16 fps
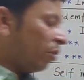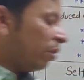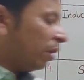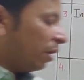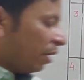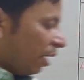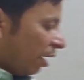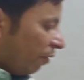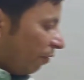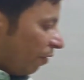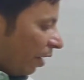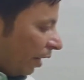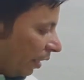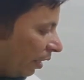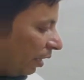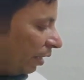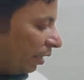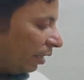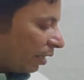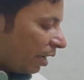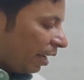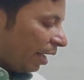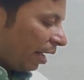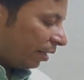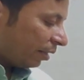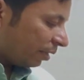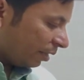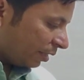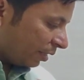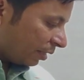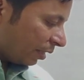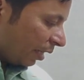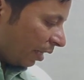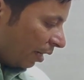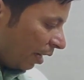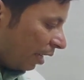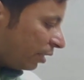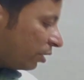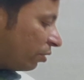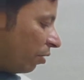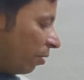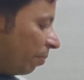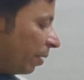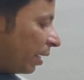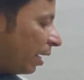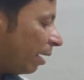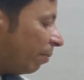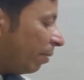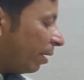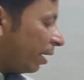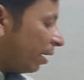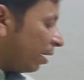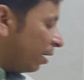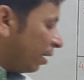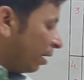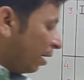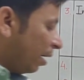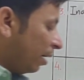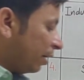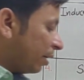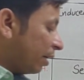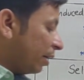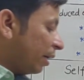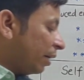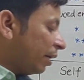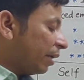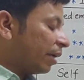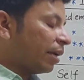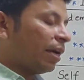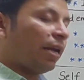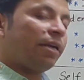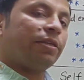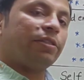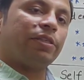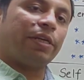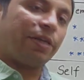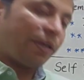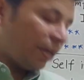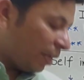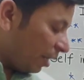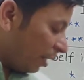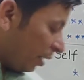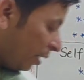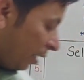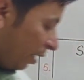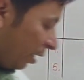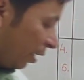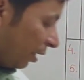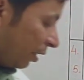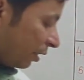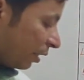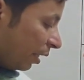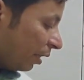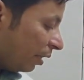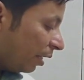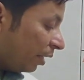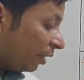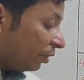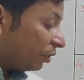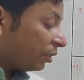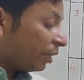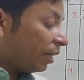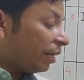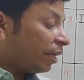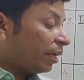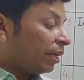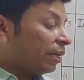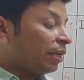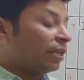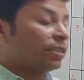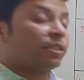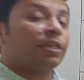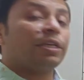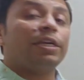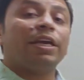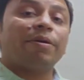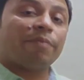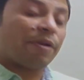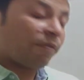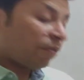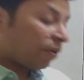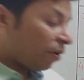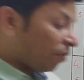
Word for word: को आप फाइनल इनका याद कर सकते हैं लास्ट टॉपिक है हमारा अल्टरनेटिंग करंट जनरेटर इसके अंदर इंस्टेंटेनियस ईएमएफ e